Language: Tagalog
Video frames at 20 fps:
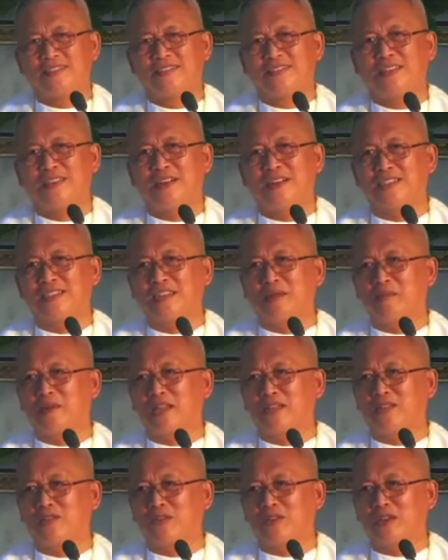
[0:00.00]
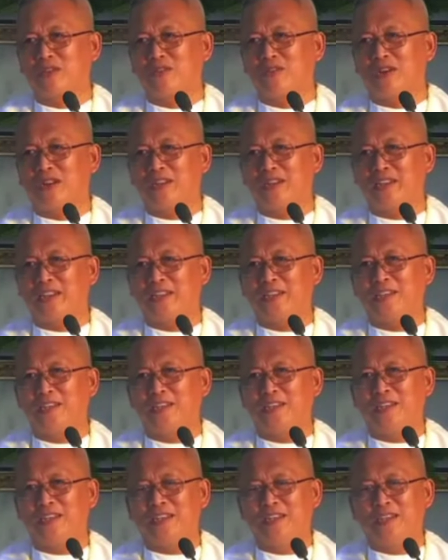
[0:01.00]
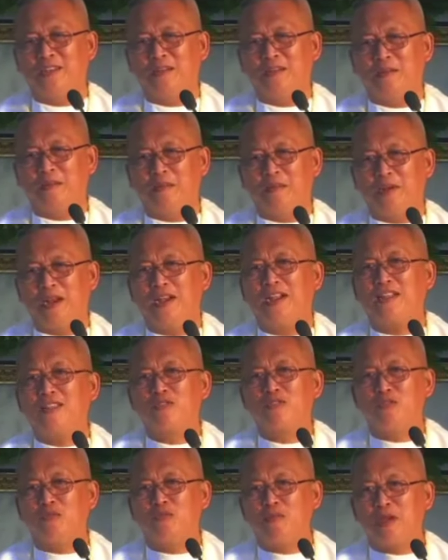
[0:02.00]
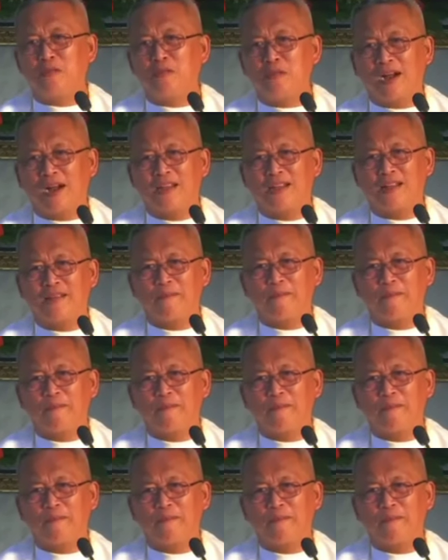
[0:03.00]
sa asam na to ikuan para ng tubig ba